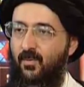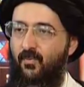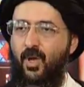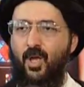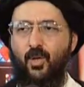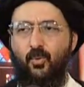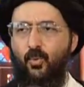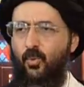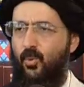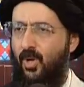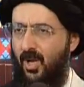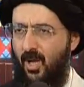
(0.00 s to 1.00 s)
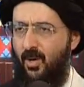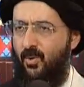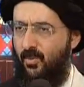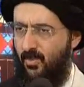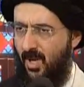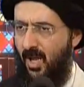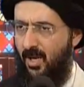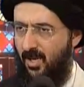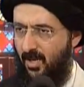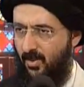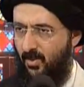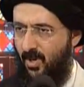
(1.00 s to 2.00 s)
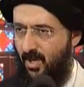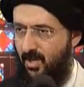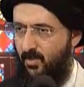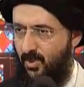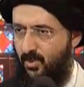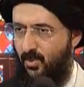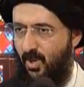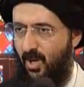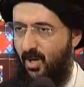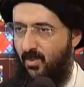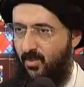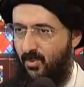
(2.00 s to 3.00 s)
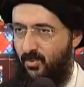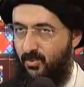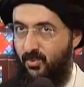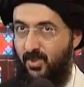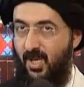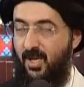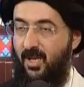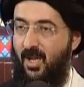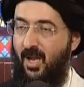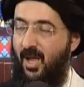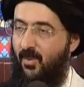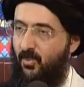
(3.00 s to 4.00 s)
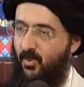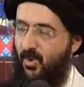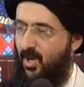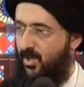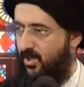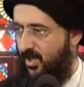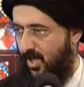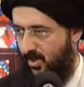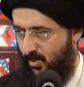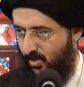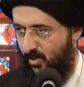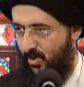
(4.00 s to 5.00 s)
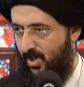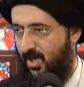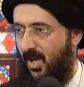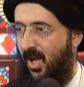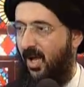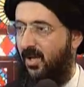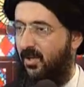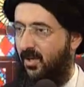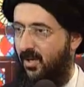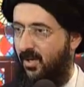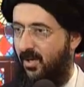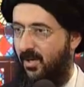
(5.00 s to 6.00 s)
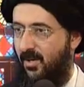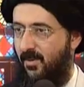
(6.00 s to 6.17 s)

فيدعون لهم لعله هذا بالدعاء موجود أن الأموات يدعون للأحياء